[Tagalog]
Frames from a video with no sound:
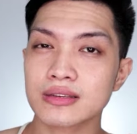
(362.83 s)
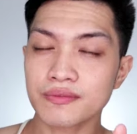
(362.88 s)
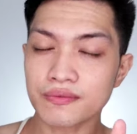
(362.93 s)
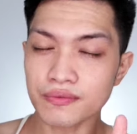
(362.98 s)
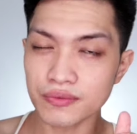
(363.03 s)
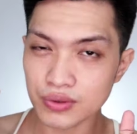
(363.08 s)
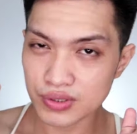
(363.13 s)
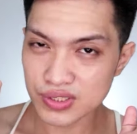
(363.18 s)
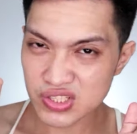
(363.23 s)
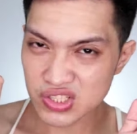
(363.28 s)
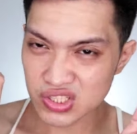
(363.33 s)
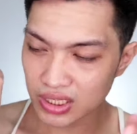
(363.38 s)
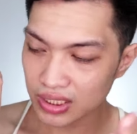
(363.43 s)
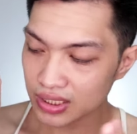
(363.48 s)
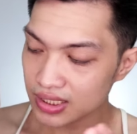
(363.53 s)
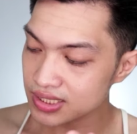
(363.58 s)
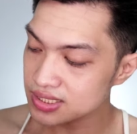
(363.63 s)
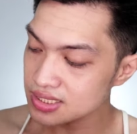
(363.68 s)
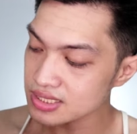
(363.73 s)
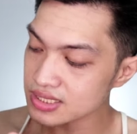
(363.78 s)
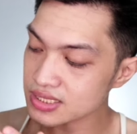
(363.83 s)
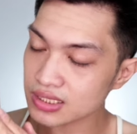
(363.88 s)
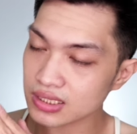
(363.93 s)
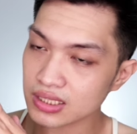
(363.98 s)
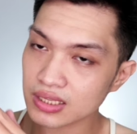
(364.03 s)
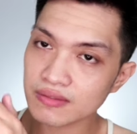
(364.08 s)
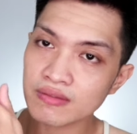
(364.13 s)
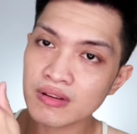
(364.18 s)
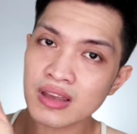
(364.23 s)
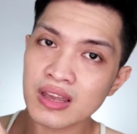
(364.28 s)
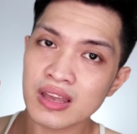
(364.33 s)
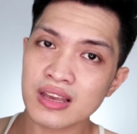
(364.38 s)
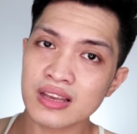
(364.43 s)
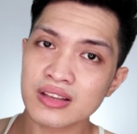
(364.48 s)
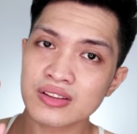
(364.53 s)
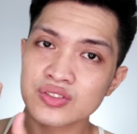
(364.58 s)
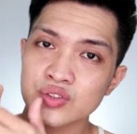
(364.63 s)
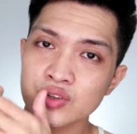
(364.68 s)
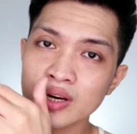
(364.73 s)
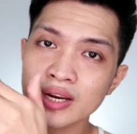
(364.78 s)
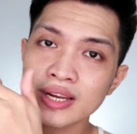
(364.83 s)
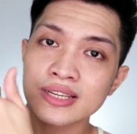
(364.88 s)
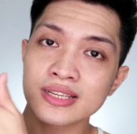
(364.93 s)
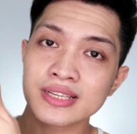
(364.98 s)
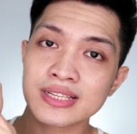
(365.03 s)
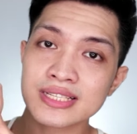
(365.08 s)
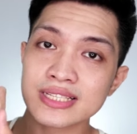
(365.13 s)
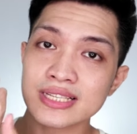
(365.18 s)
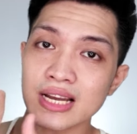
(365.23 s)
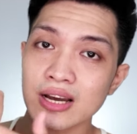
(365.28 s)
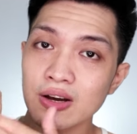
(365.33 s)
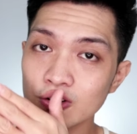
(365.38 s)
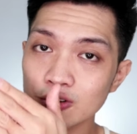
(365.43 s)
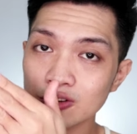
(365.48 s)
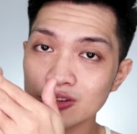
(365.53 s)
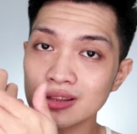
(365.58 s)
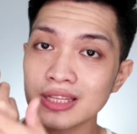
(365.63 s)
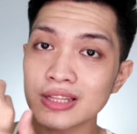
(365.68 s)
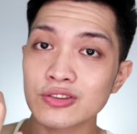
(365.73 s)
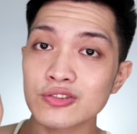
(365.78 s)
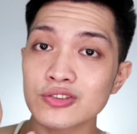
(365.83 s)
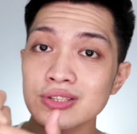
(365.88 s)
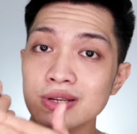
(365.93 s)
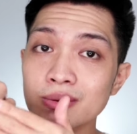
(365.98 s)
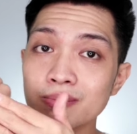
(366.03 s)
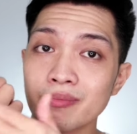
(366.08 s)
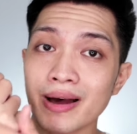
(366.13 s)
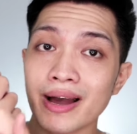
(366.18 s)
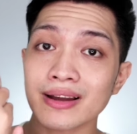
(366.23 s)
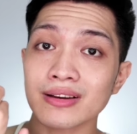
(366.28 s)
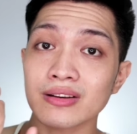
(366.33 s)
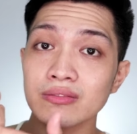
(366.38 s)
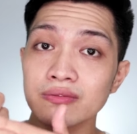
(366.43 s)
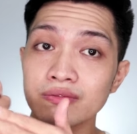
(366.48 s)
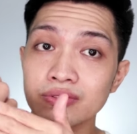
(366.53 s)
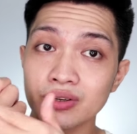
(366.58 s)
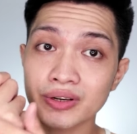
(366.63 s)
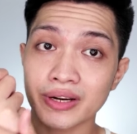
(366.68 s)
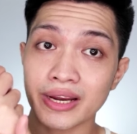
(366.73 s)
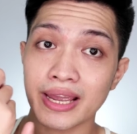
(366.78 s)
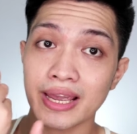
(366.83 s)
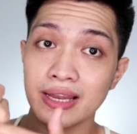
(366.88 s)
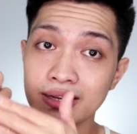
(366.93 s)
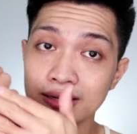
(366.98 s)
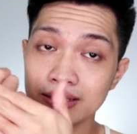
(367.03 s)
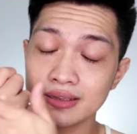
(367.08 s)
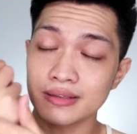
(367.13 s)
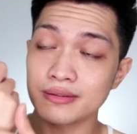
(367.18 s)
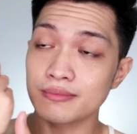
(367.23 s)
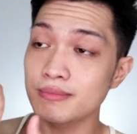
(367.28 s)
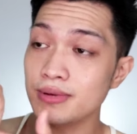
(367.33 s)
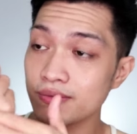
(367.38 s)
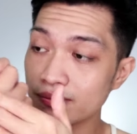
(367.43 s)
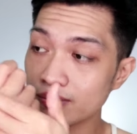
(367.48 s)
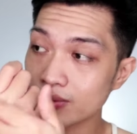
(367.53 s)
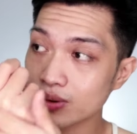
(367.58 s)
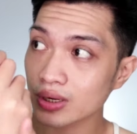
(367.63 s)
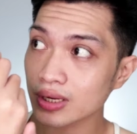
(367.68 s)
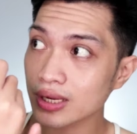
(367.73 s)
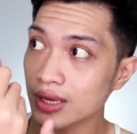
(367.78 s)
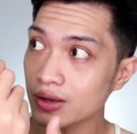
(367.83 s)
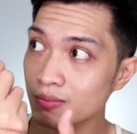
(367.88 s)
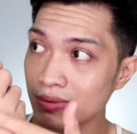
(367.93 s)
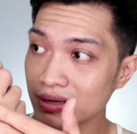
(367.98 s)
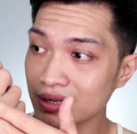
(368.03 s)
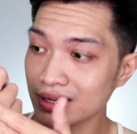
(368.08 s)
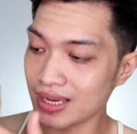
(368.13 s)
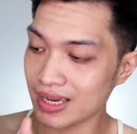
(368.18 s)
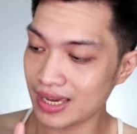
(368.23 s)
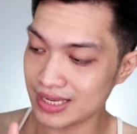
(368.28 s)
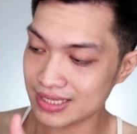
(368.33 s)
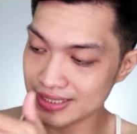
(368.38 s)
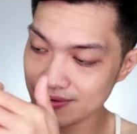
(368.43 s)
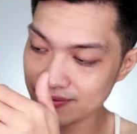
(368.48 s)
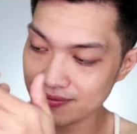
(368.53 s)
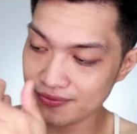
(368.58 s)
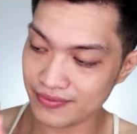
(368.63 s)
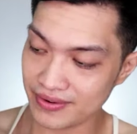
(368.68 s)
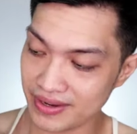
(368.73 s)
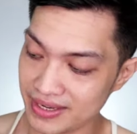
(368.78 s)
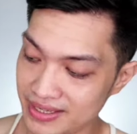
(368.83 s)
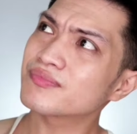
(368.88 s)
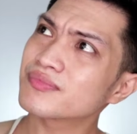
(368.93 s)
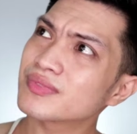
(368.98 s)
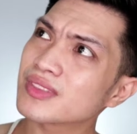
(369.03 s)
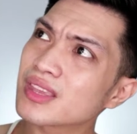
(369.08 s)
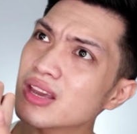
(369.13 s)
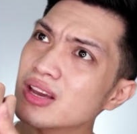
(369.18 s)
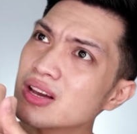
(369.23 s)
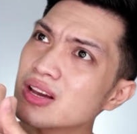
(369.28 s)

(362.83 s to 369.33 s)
if your skin is sensitive, try this out dito sa back of your hand before kayo maglagay sa face.